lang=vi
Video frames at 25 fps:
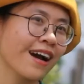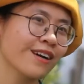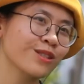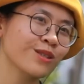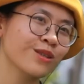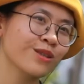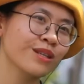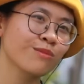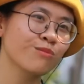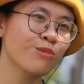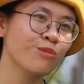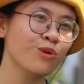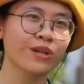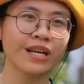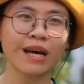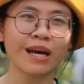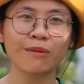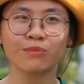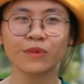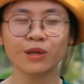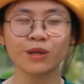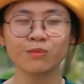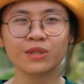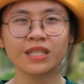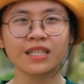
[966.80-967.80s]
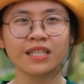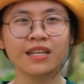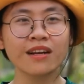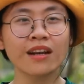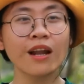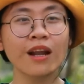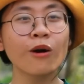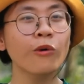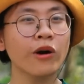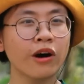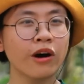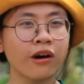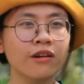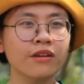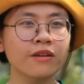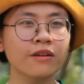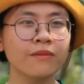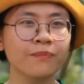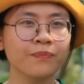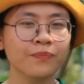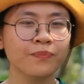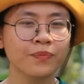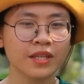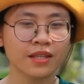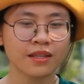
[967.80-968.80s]
cho đến một năm, thậm chí là lâu hơn,
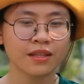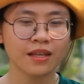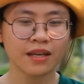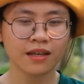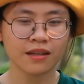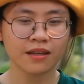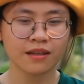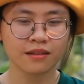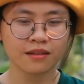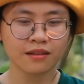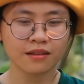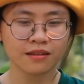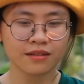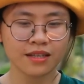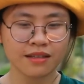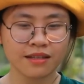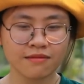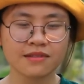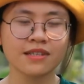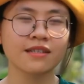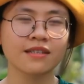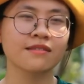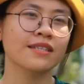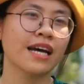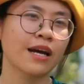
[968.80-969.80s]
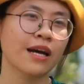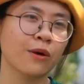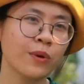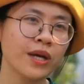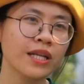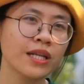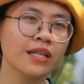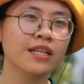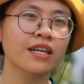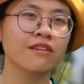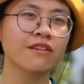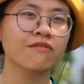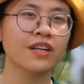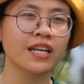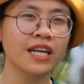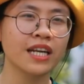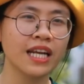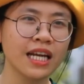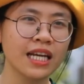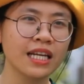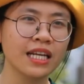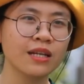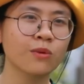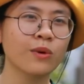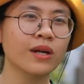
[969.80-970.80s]
để uh, dần dần giải quyết những cái vấn
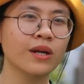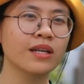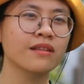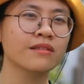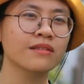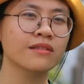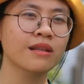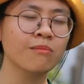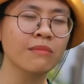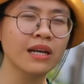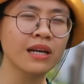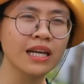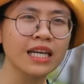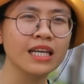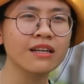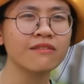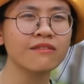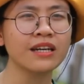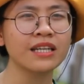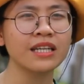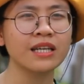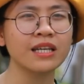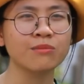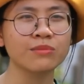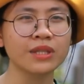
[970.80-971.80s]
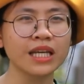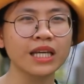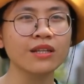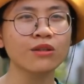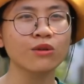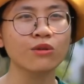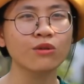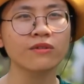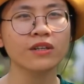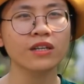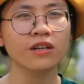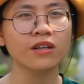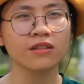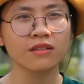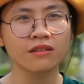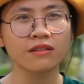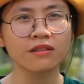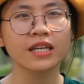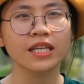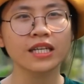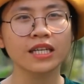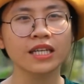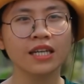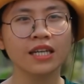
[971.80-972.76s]
đề liên quan đến tâm lý và niềm tin đối với con người.